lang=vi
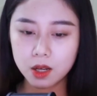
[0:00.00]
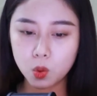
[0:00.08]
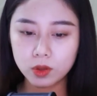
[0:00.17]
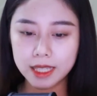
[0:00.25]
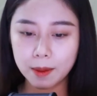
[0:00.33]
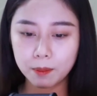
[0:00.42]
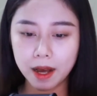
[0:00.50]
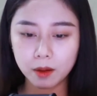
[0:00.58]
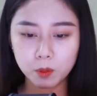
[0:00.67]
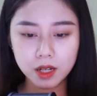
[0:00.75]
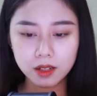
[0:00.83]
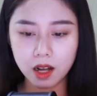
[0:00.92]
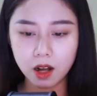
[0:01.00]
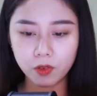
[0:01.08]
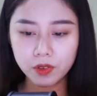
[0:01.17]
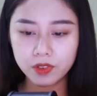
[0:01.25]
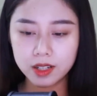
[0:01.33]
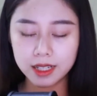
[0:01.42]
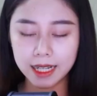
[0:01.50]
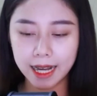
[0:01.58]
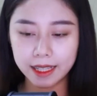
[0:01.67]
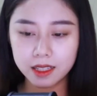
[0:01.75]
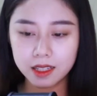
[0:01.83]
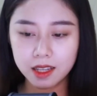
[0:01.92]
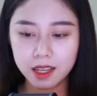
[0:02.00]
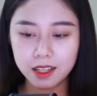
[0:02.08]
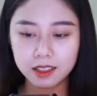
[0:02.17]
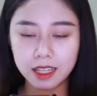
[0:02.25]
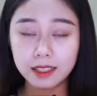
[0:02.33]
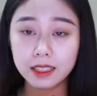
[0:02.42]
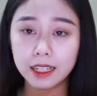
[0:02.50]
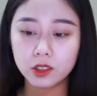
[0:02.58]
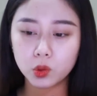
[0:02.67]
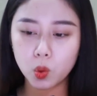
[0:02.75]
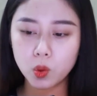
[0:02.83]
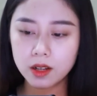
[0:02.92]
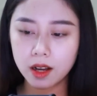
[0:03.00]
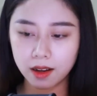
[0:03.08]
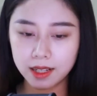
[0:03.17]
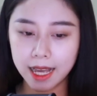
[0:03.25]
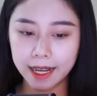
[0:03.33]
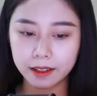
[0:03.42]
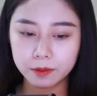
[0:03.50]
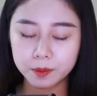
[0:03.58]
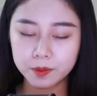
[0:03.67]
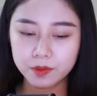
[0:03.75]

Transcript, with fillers: Cuộc chạm mặt bất ngờ với Vương Khải khiến Thành Tú ngỡ ngàng.